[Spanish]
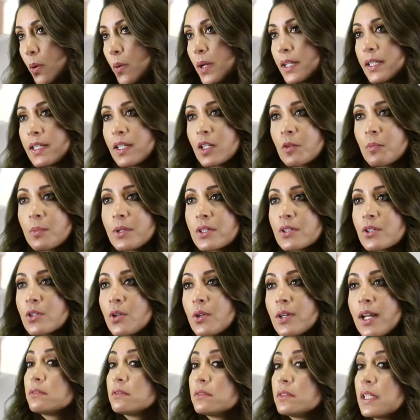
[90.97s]
a cualquier
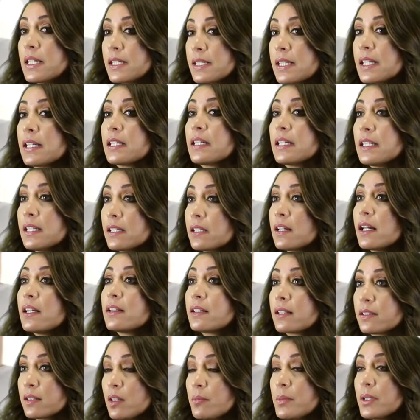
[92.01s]
persona de seguir
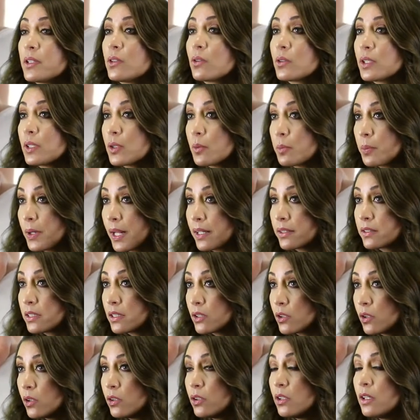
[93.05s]
el tratamiento
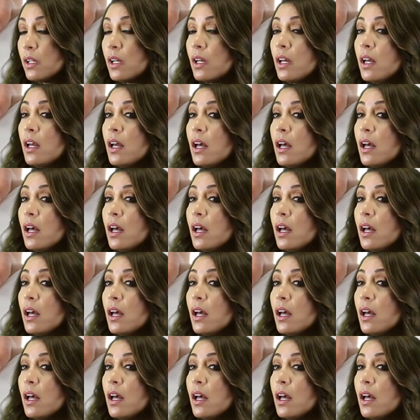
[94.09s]
quiropráctico.